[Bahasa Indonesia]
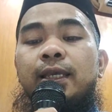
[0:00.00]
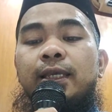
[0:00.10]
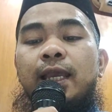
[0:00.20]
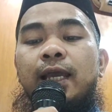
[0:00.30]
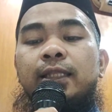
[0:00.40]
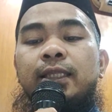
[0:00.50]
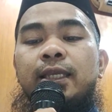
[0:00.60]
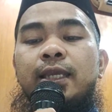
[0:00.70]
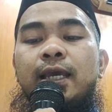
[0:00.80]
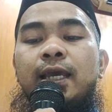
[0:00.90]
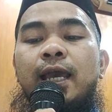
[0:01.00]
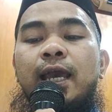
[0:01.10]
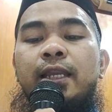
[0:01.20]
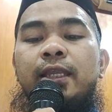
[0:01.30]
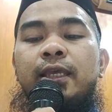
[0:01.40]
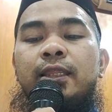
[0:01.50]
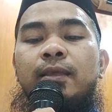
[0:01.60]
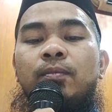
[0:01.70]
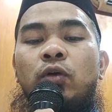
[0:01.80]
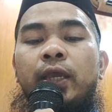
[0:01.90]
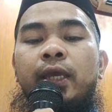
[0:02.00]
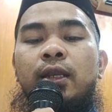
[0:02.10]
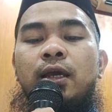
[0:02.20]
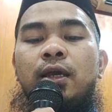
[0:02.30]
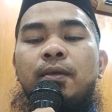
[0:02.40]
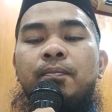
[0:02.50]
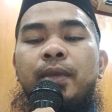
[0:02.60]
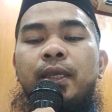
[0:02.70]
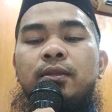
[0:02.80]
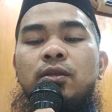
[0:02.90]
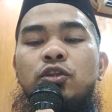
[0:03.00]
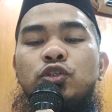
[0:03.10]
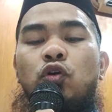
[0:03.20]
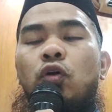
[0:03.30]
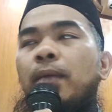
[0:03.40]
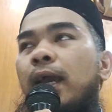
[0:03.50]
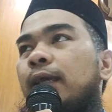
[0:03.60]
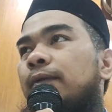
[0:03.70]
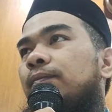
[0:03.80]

yang ketiga hadis Mughirah bin Syu'bah.